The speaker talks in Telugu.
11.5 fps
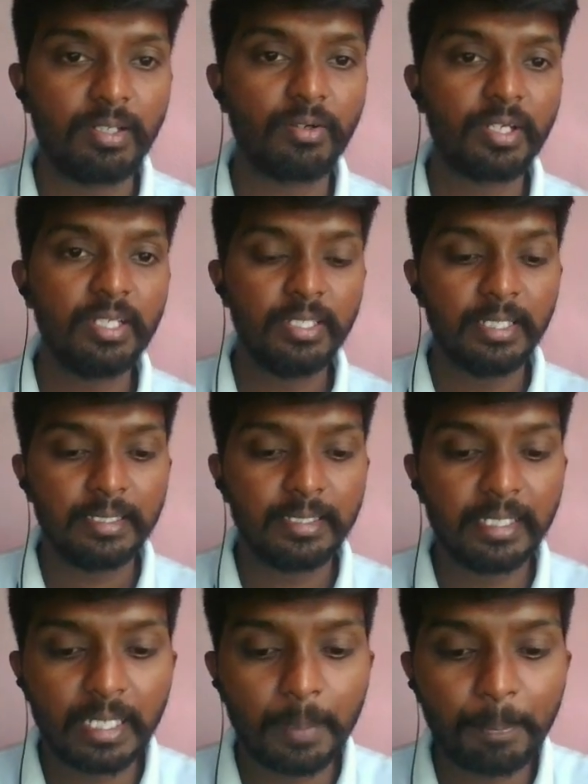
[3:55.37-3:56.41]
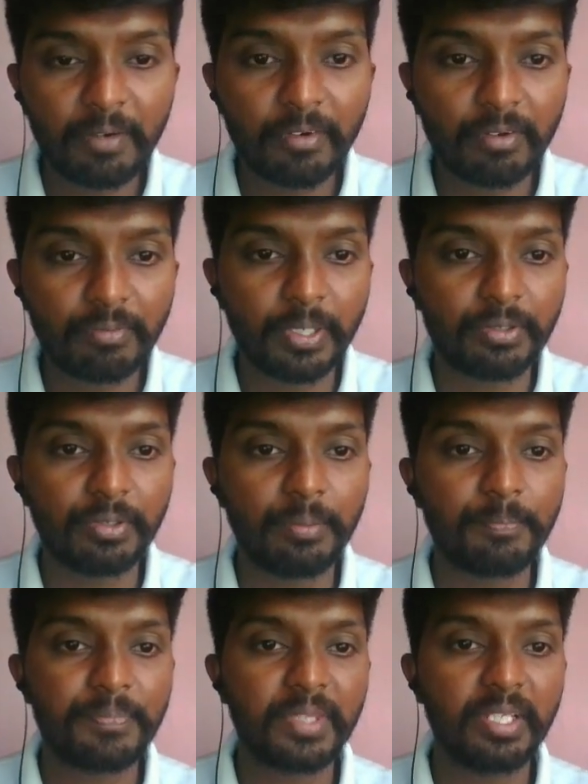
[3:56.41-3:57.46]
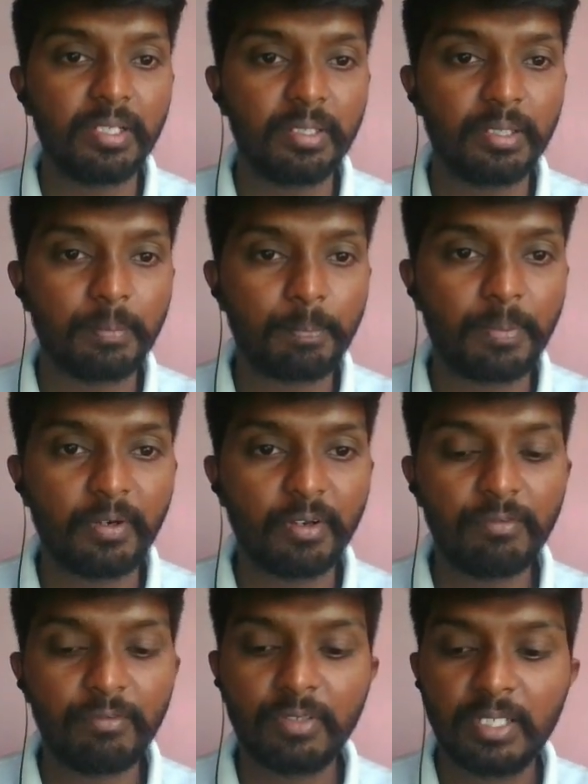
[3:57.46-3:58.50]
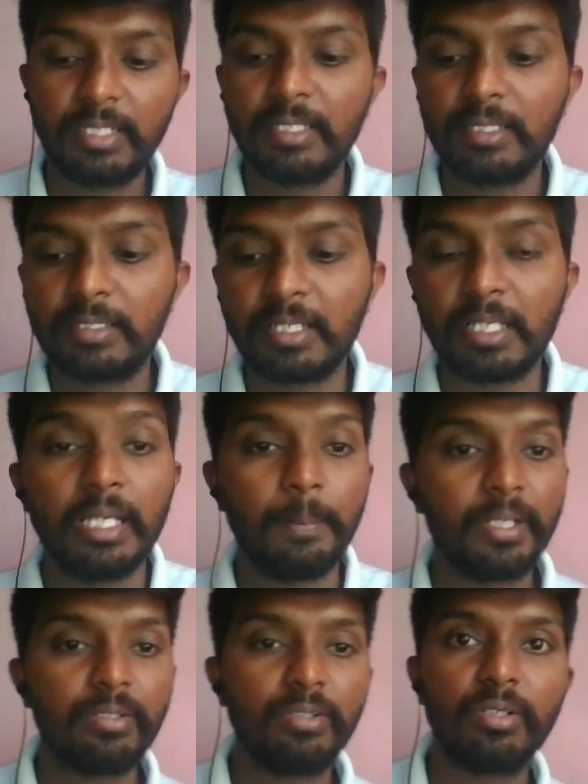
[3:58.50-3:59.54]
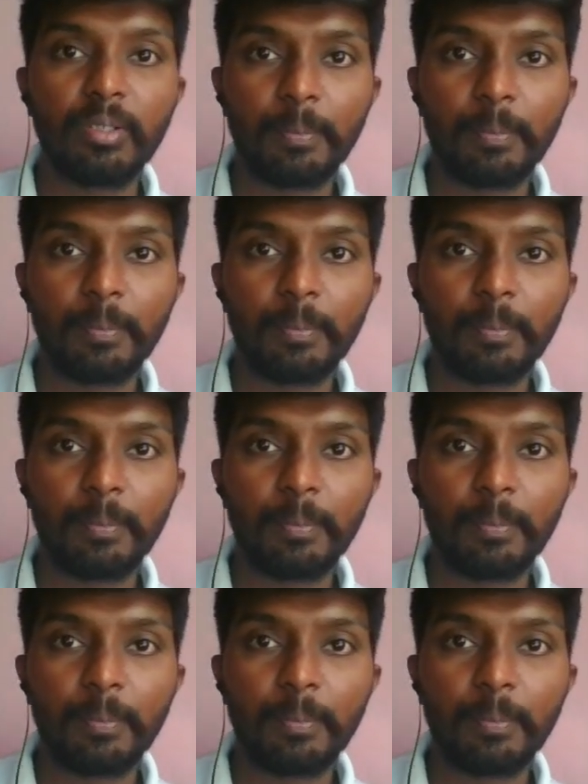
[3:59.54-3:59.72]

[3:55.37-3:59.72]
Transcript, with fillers: ఓకే దీనికి పవర్ ఆఫ్ పెట్టుకున్నాం పవర్ ఆఫ్ త్రీ మీకు